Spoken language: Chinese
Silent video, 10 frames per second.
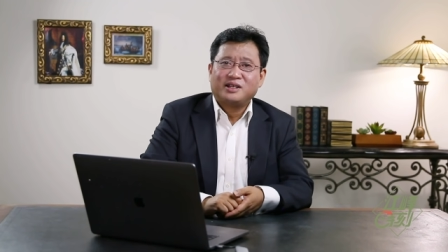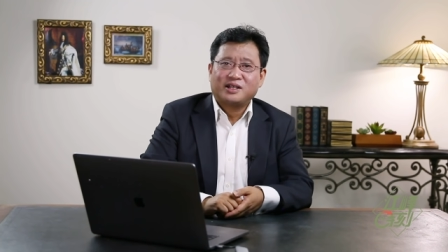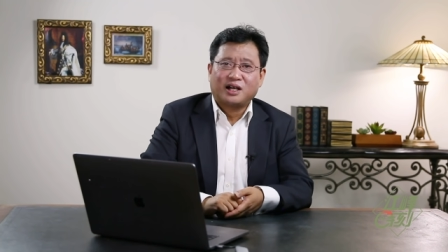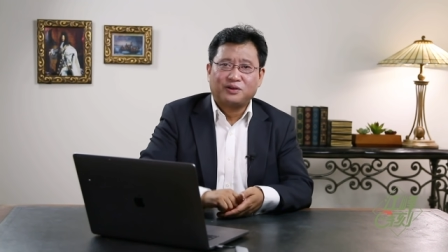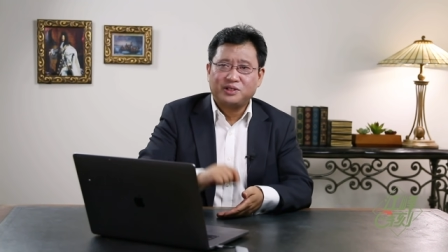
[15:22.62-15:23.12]

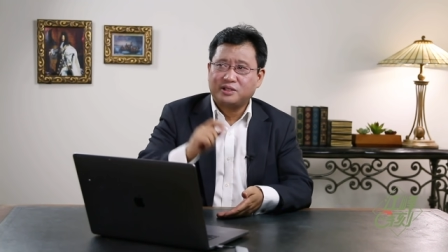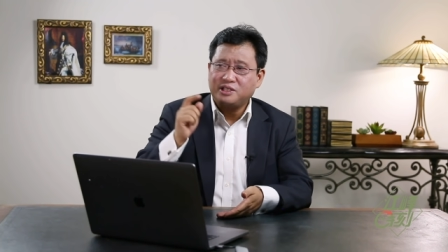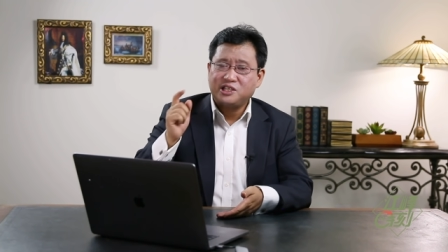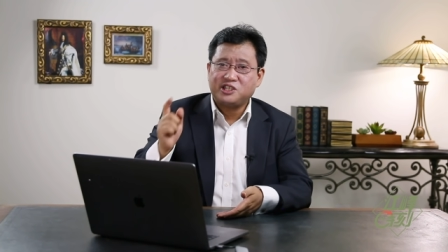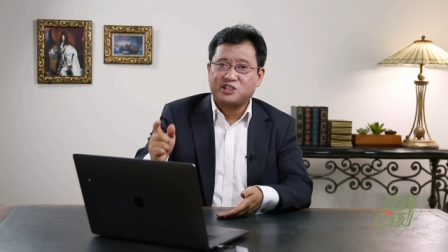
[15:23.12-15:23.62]
考虑到
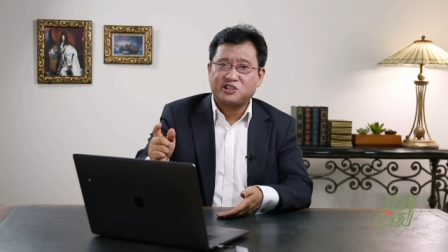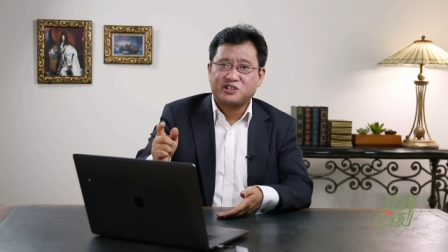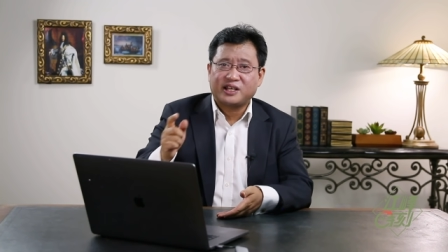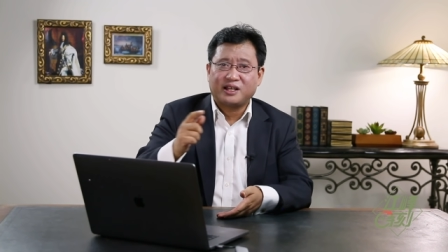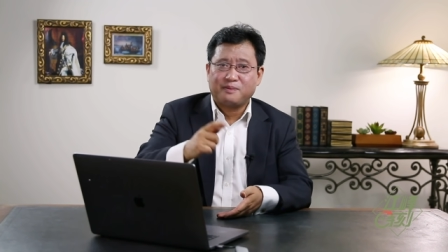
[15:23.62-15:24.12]
一级制
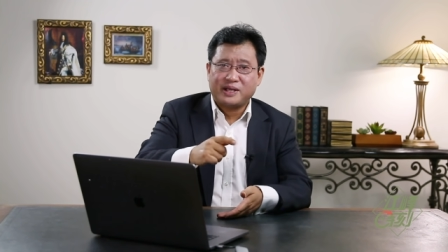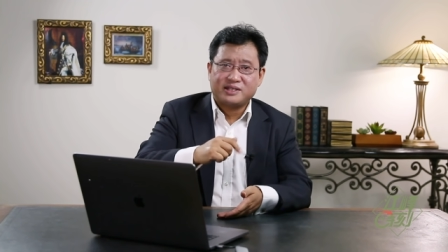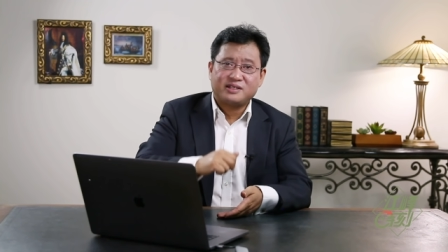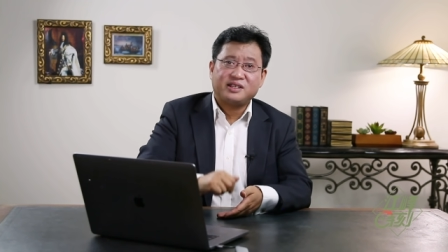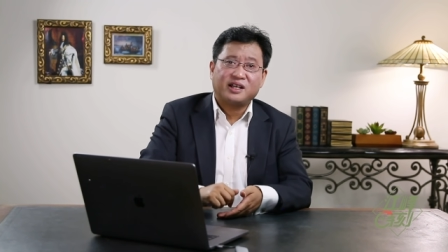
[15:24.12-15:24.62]
裁的美
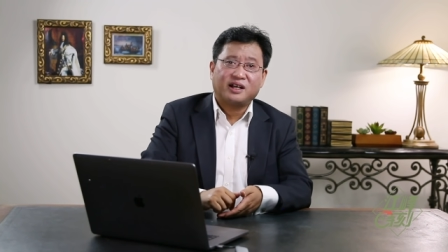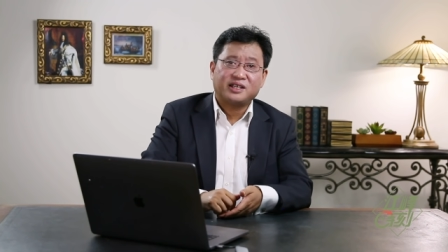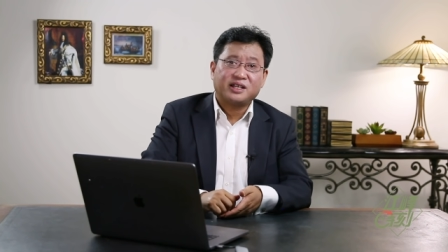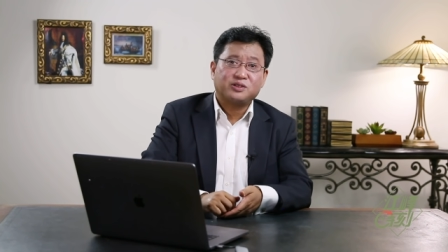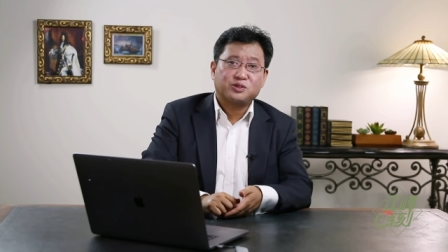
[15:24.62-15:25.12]
资银行，
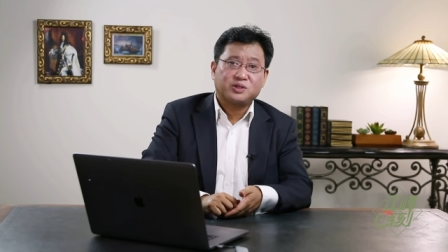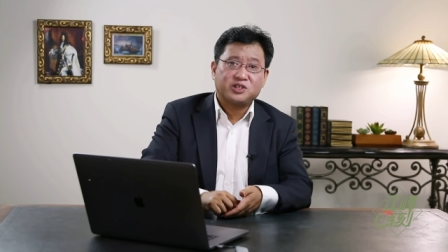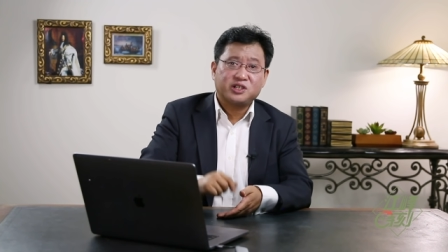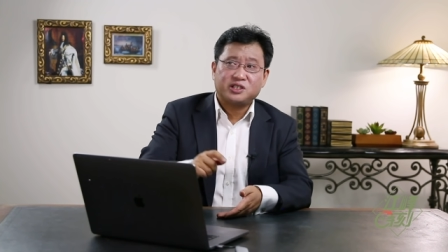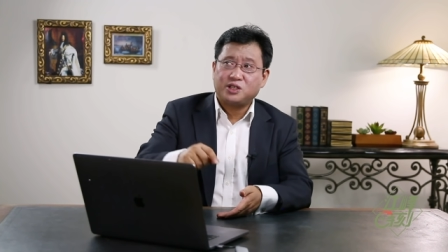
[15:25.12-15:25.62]
也就是说
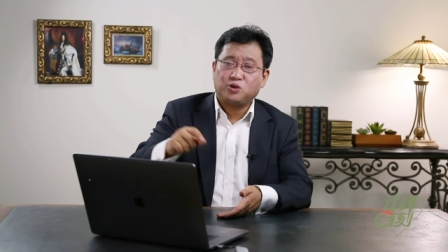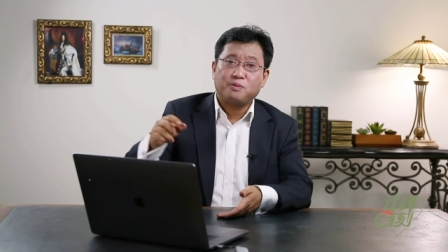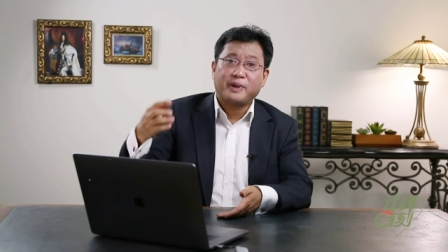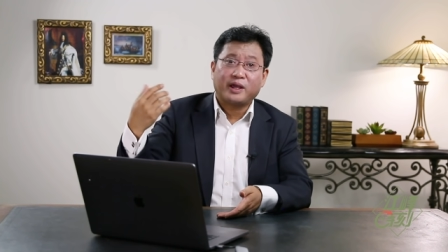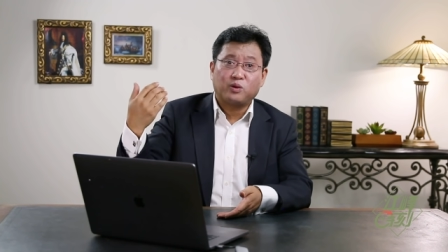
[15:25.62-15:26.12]
涉及与
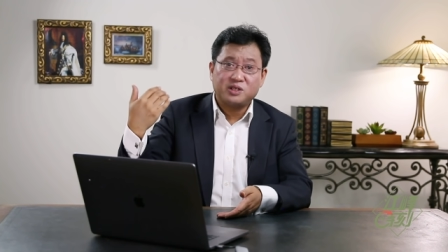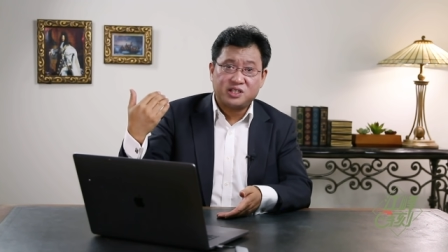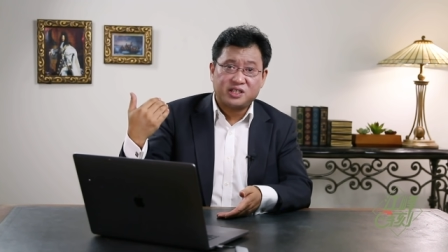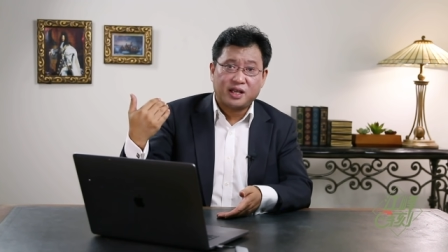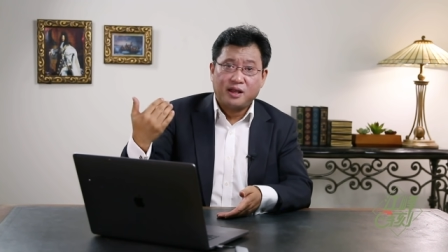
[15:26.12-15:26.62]
美国
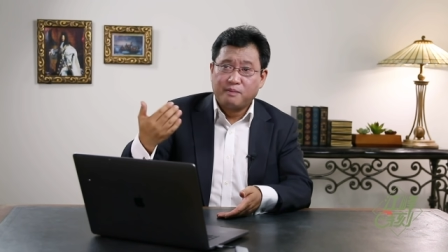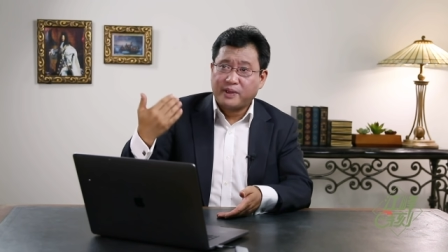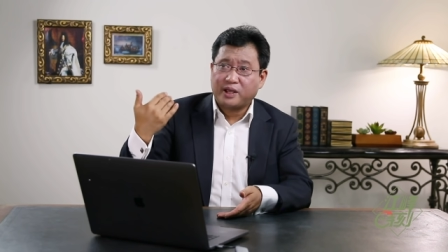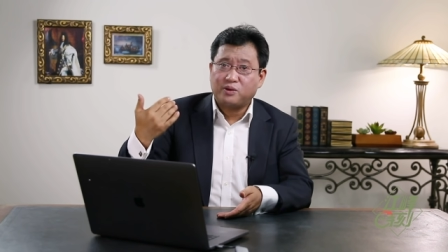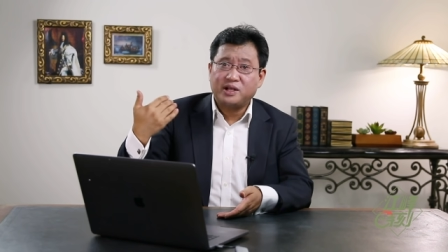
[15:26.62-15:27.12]
企业、
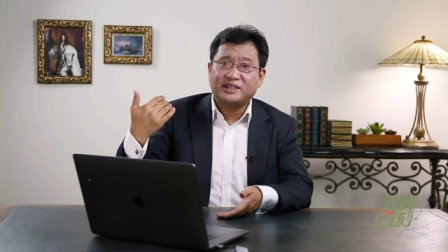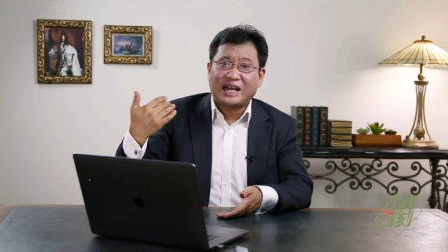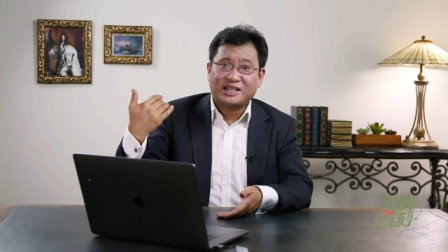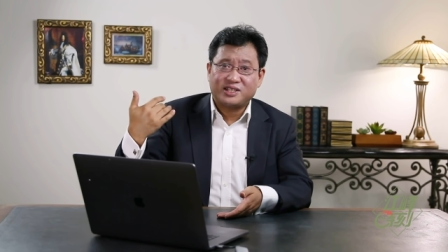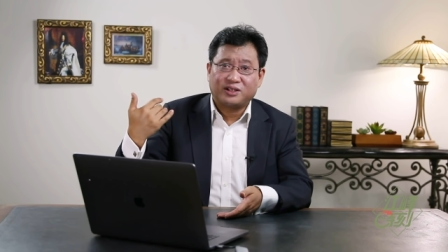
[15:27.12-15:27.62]
美国人
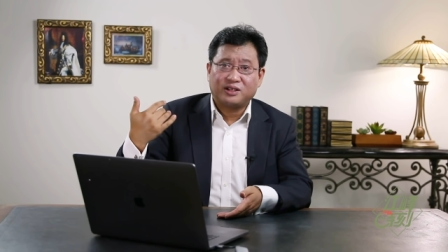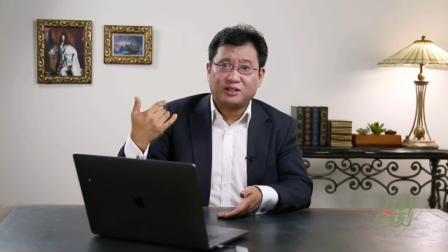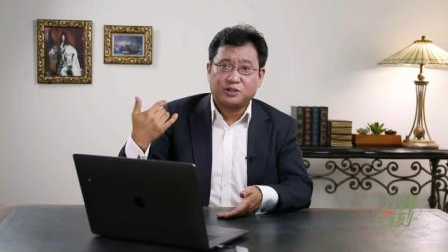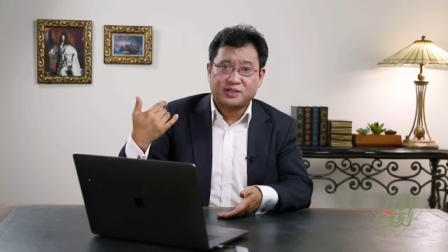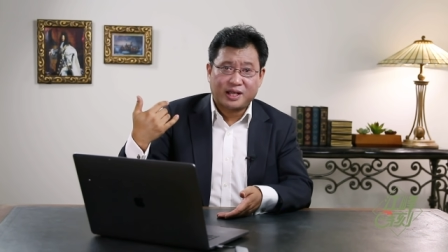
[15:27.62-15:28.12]
打交道
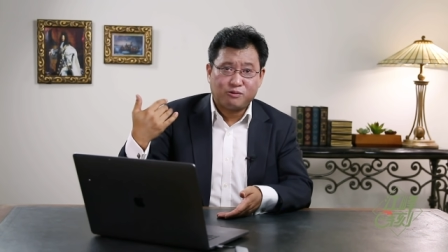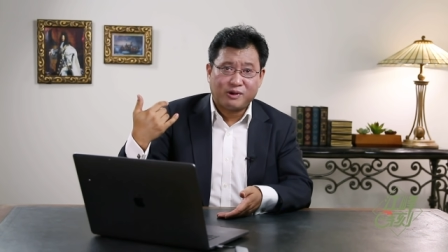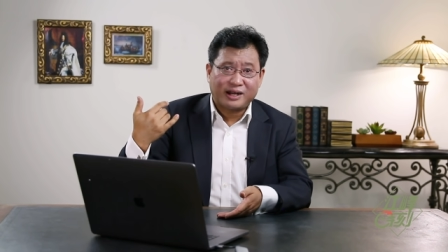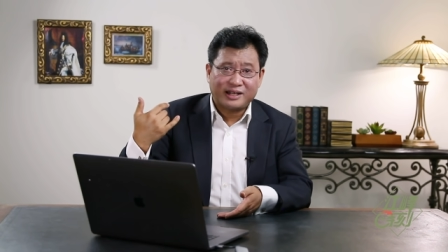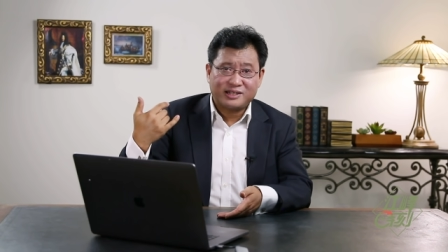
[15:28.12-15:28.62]
的有财务
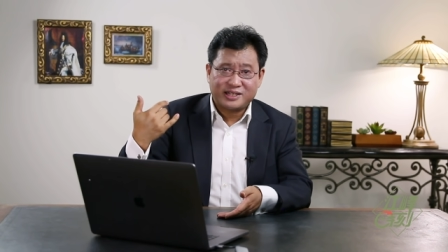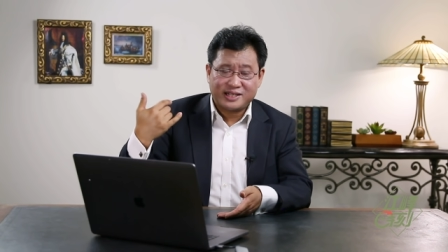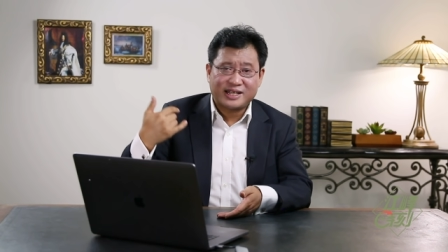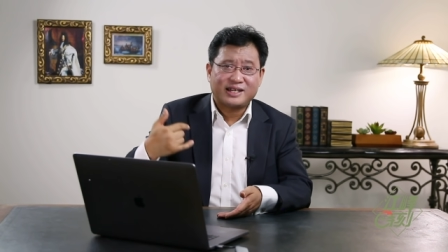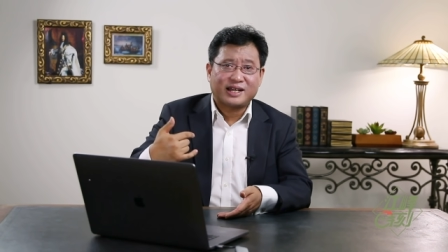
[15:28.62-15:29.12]
往来的这
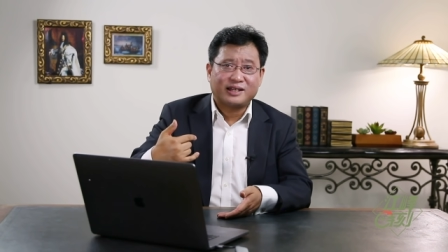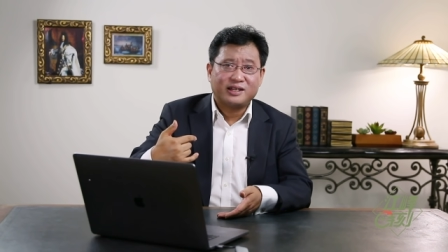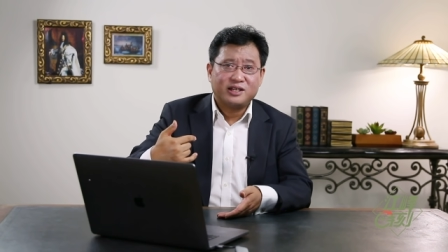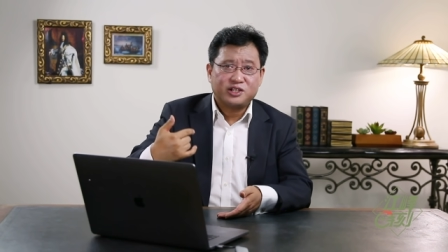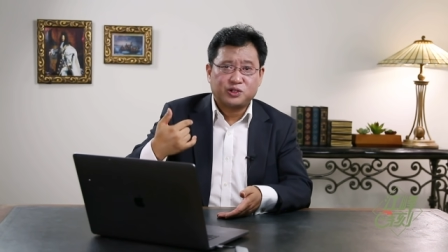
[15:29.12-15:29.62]
些财产呢，
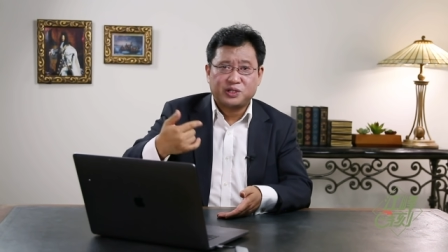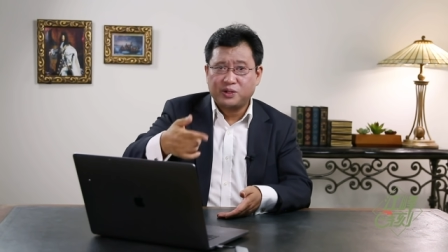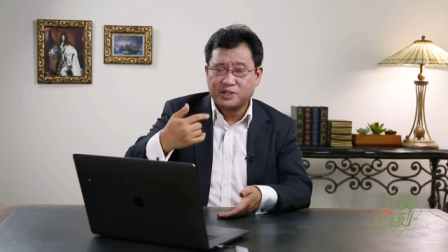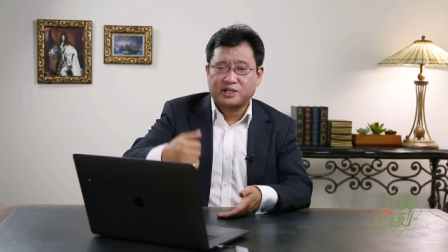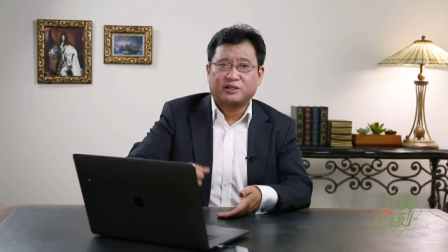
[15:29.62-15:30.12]
首先
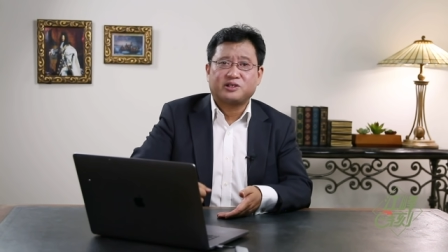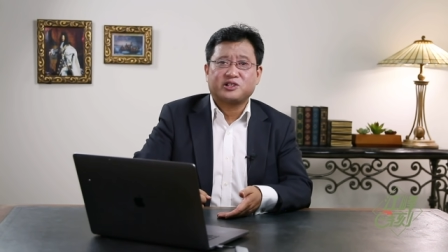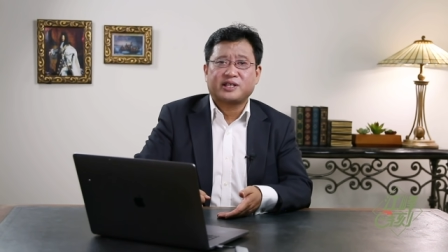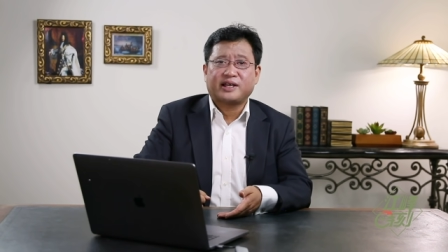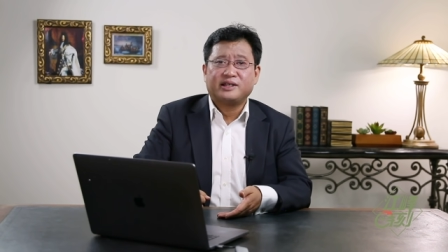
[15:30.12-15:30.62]
会遭到
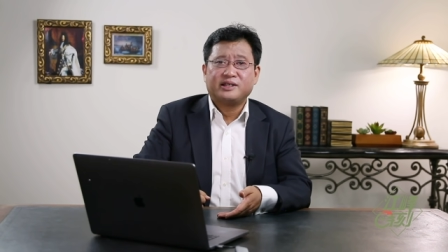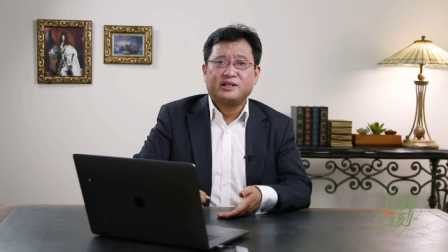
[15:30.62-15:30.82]
制裁。